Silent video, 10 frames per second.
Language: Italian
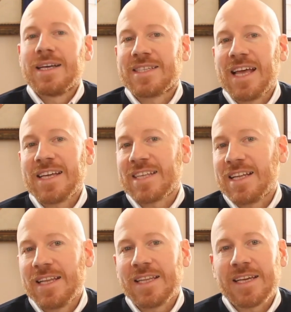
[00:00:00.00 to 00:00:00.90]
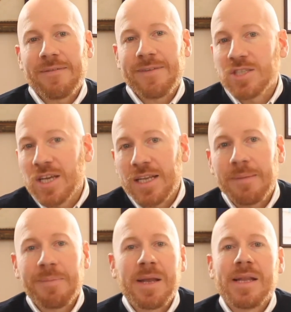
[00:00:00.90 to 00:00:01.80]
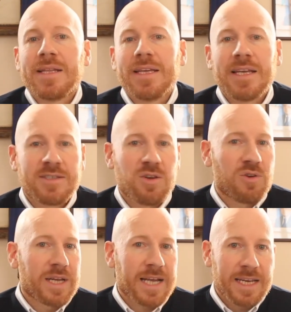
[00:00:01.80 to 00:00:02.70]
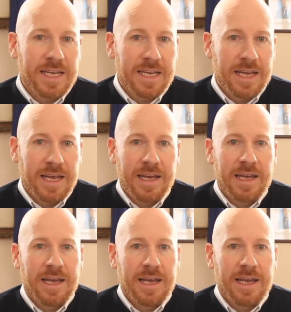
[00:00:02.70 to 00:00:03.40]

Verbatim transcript: Stessa identica faccenda per le deiezioni canine,